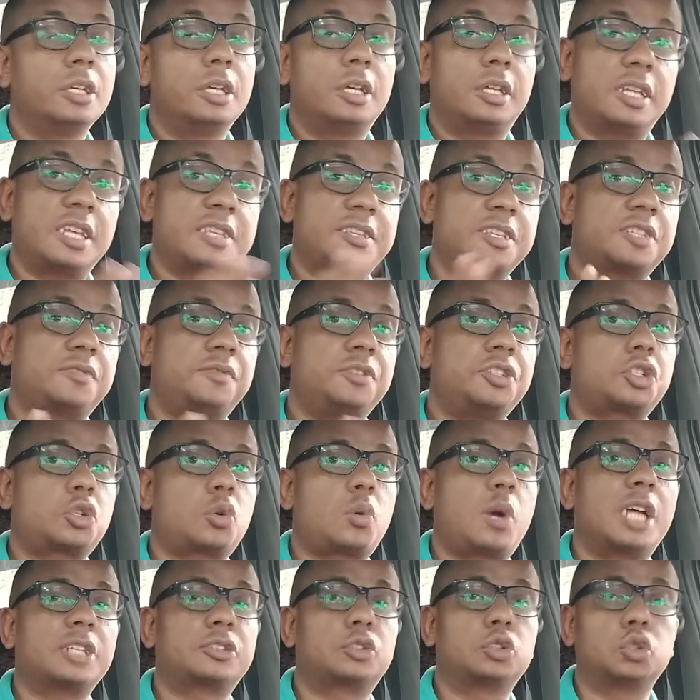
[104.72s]
Dessas
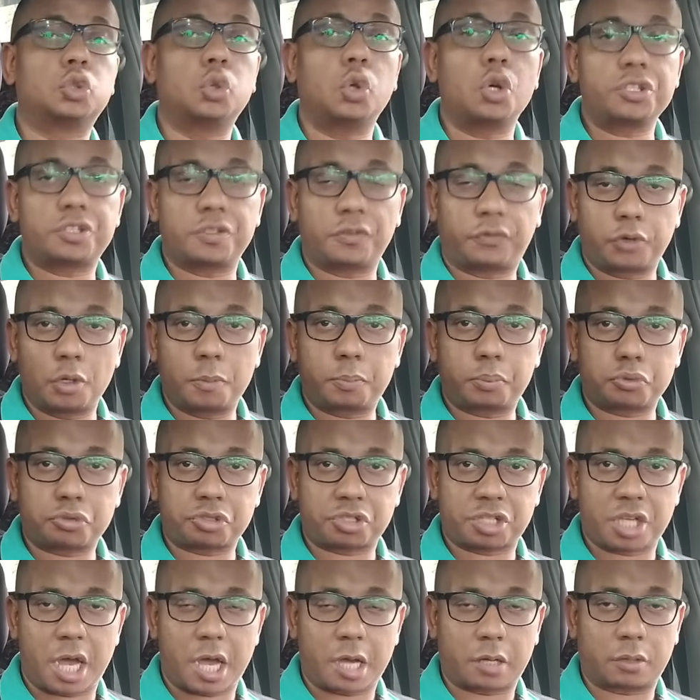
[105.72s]
24, 12 foi pro
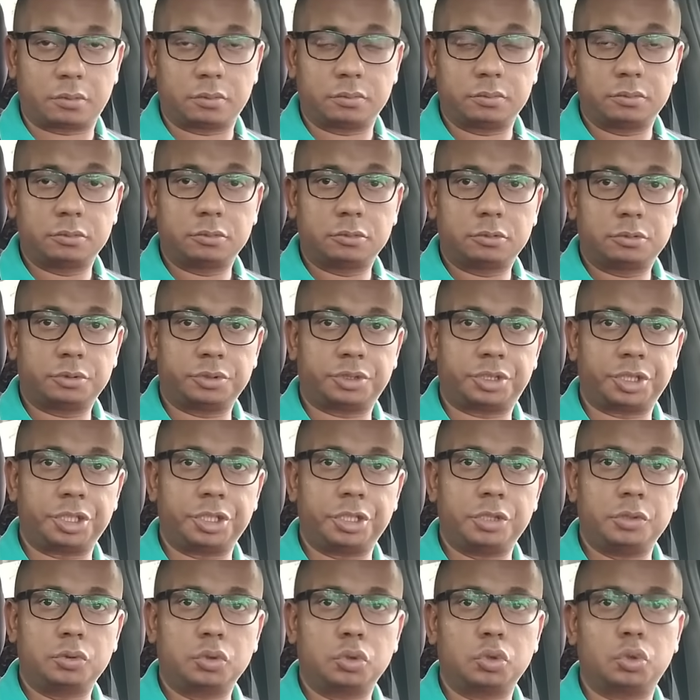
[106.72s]
saco,
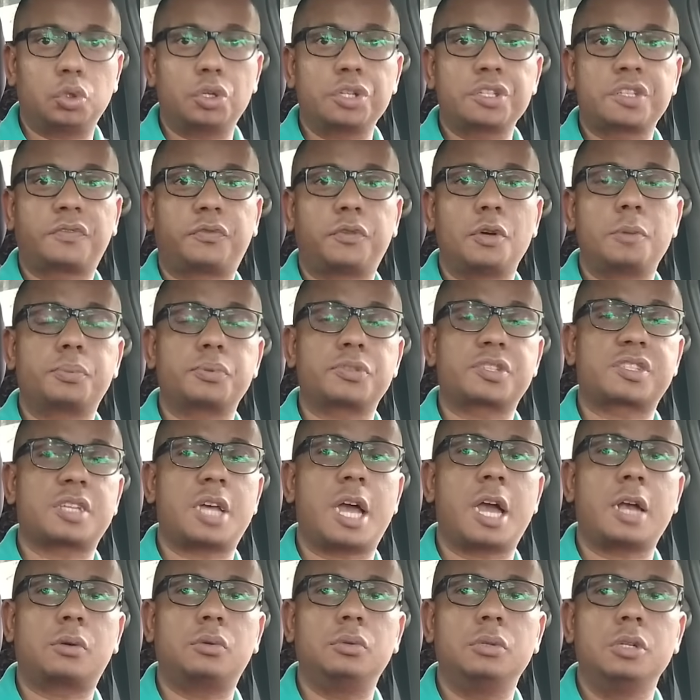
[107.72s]
entendeu? 12 foi pro
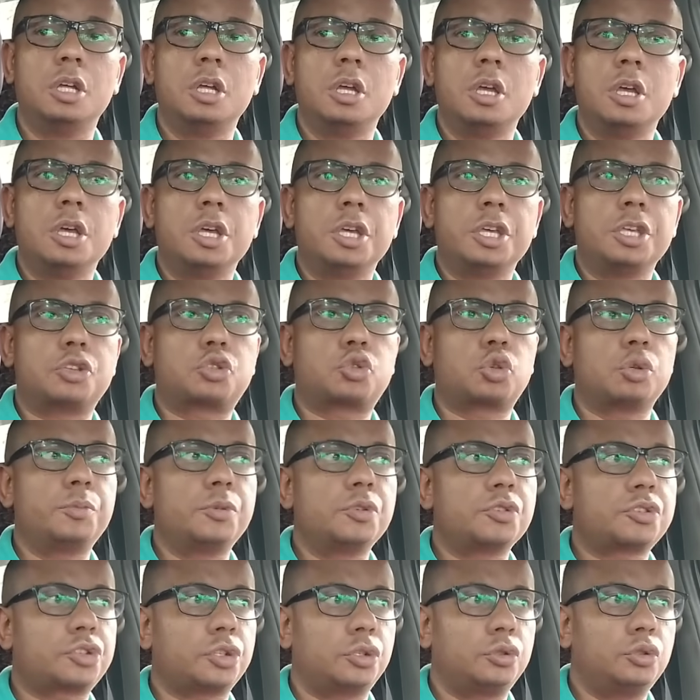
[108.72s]
saco e
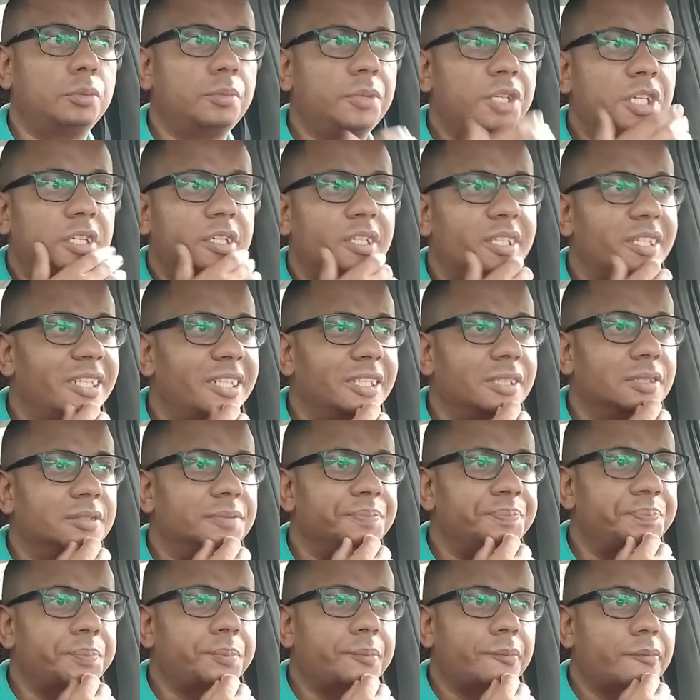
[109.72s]
sumiu, se eu não me engano,
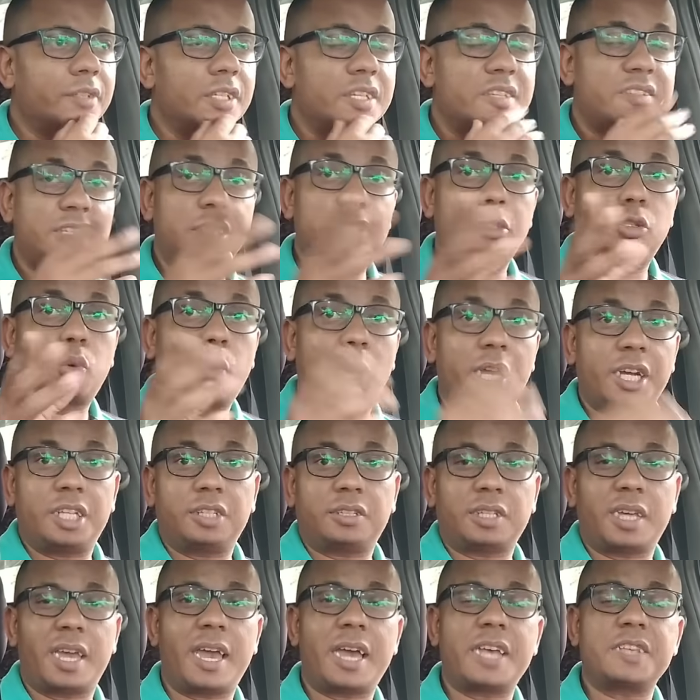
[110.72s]

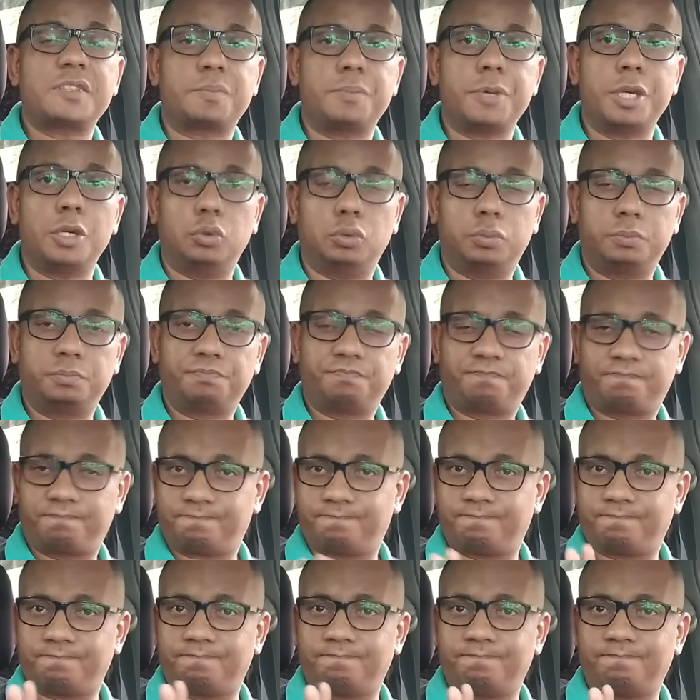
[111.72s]
140 reais meu,
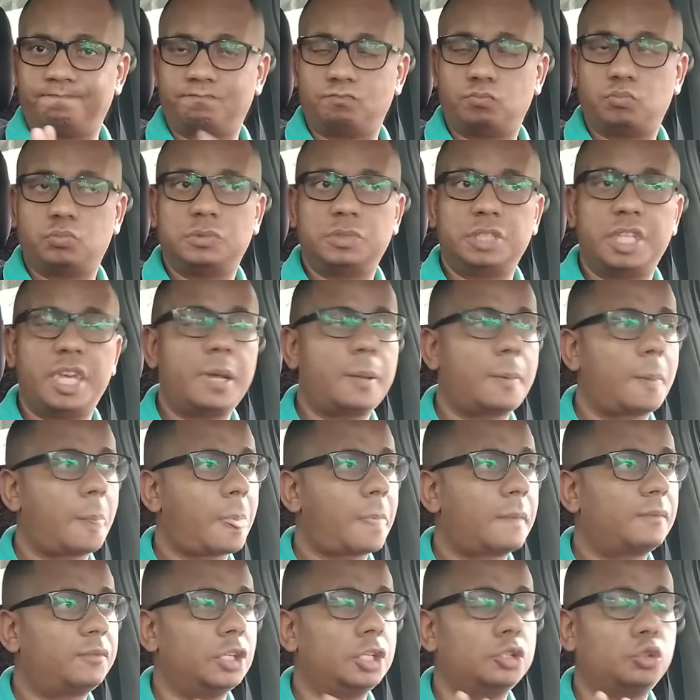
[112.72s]
né?
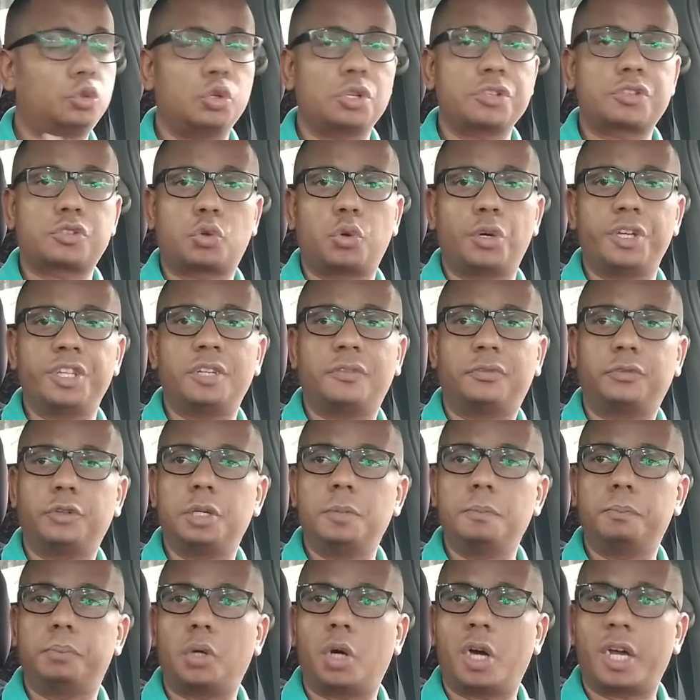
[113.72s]
Falei, 12 corridas foi
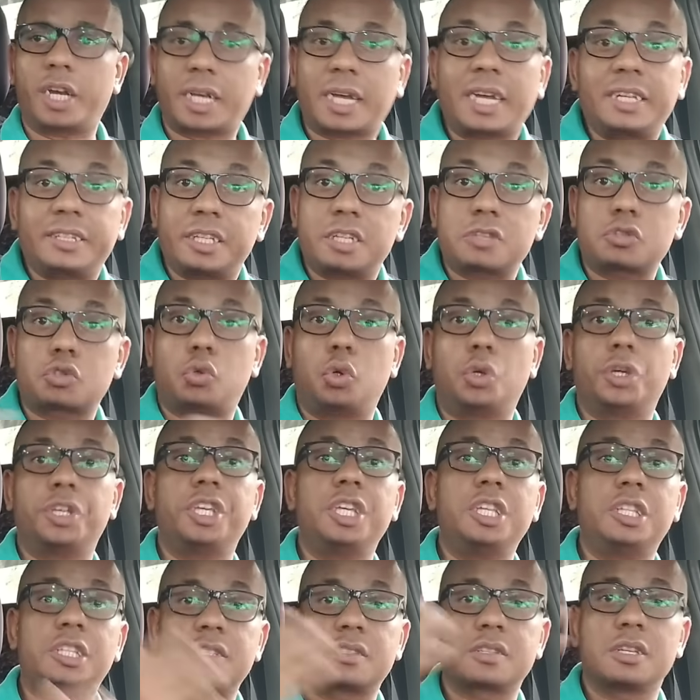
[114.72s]
embora, cadê as
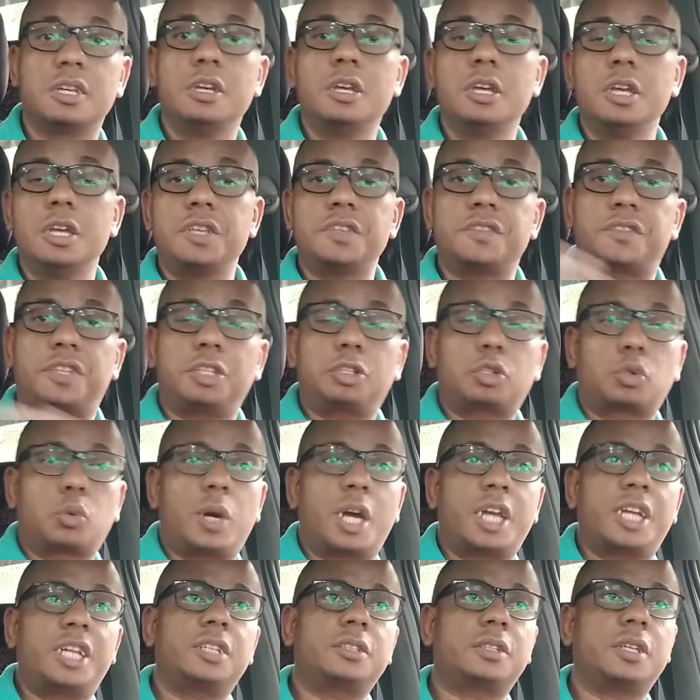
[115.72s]
corridas?
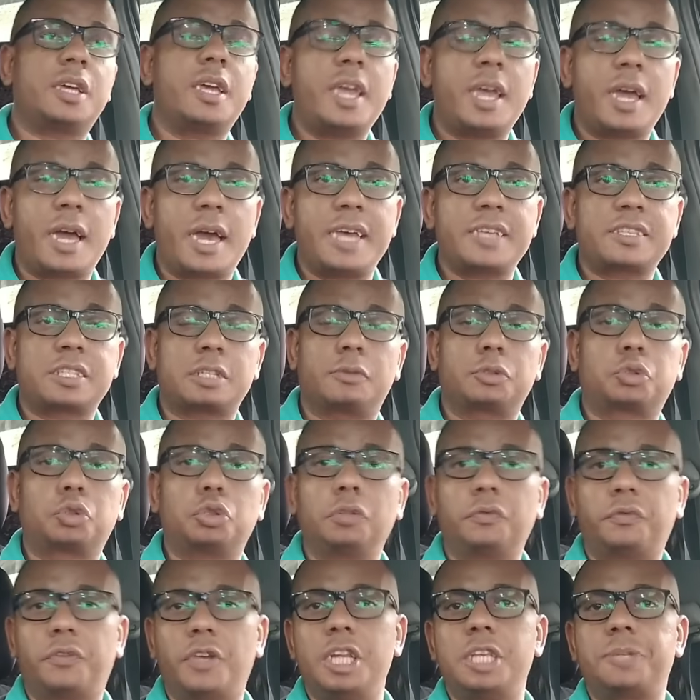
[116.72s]
140 reais, tava
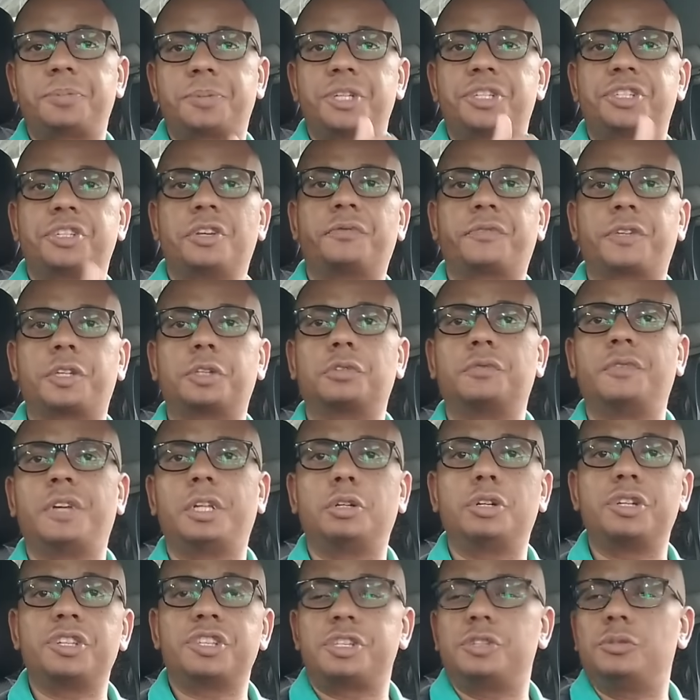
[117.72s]
todo feliz porque tinha feito um
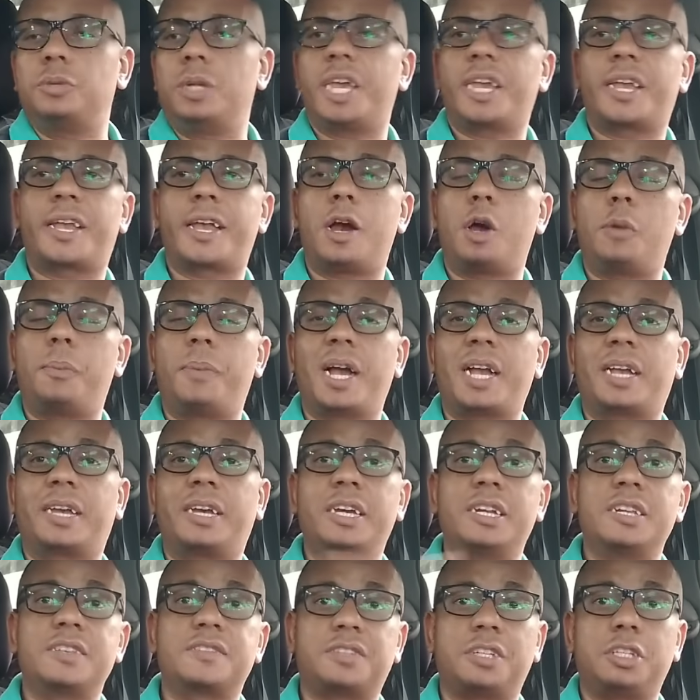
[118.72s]
valorzinho legal,
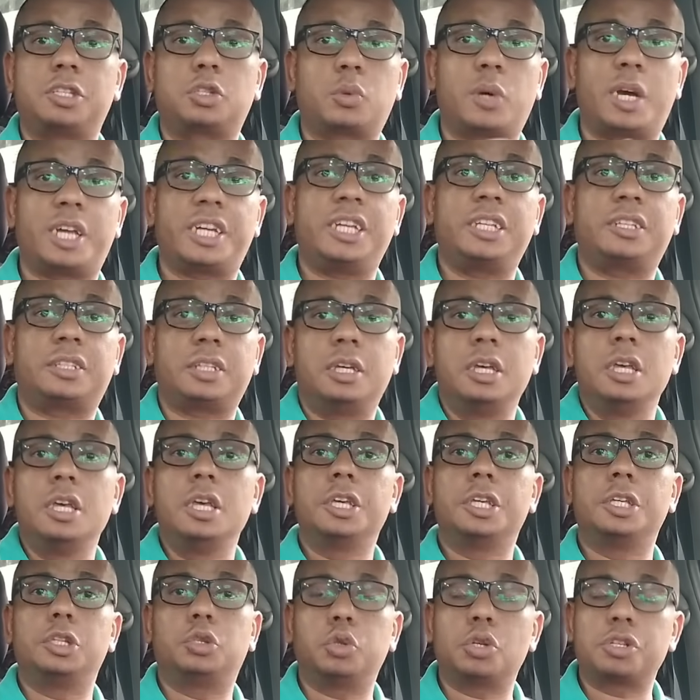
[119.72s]
bacana, 140
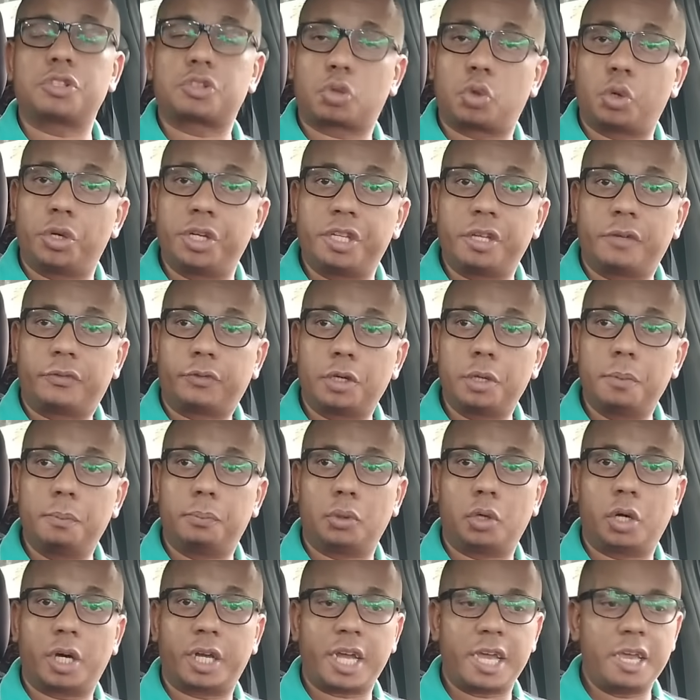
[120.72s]
e 12 corridas foi
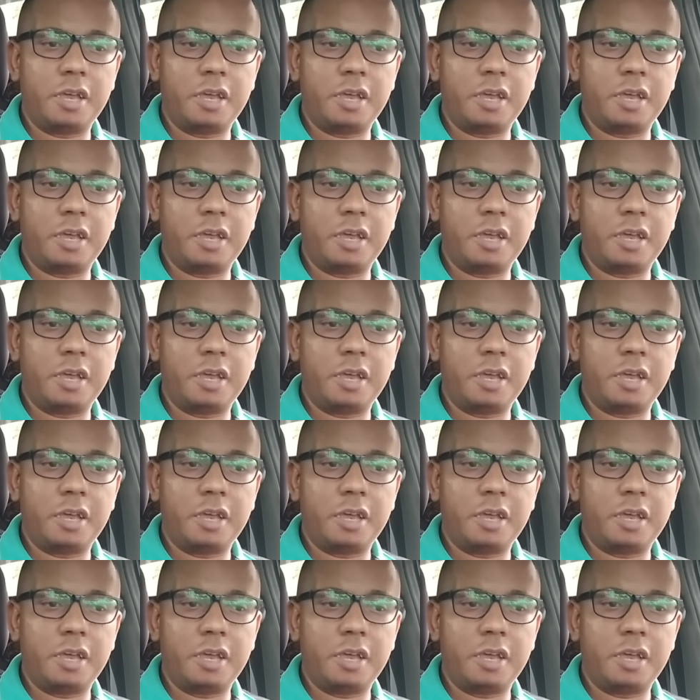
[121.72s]
embora.